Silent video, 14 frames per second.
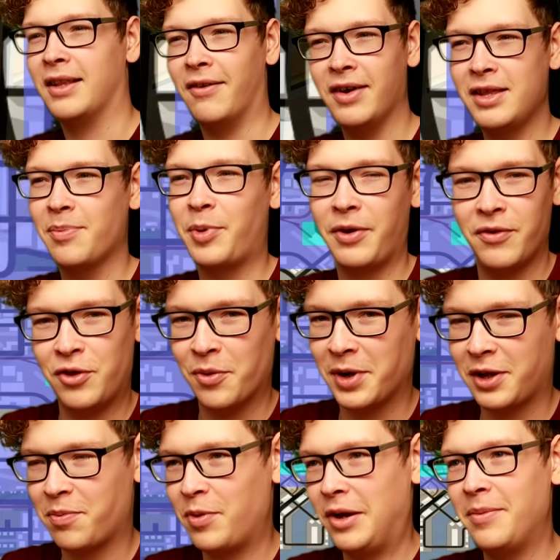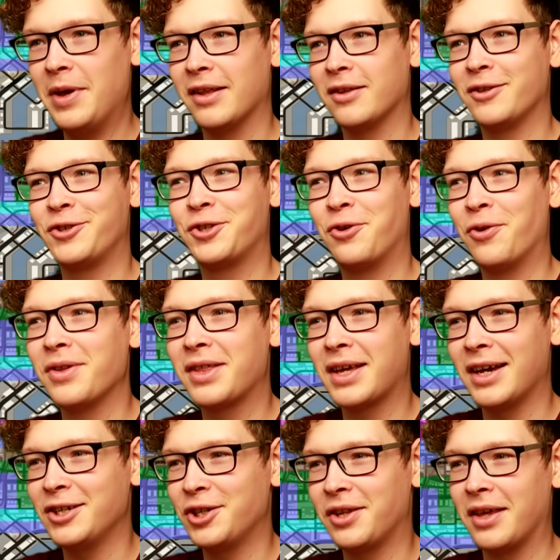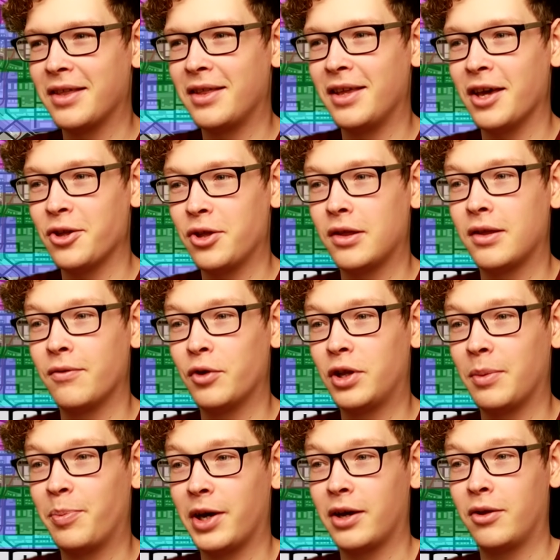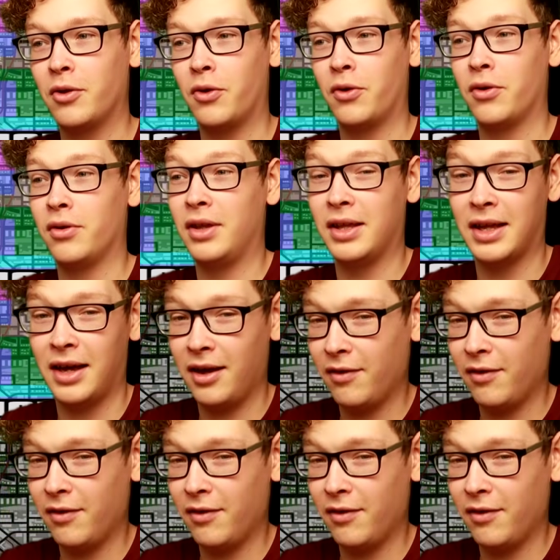Давайте проведем эксперимент. Что он скажет, если я сейчас его тпхну не на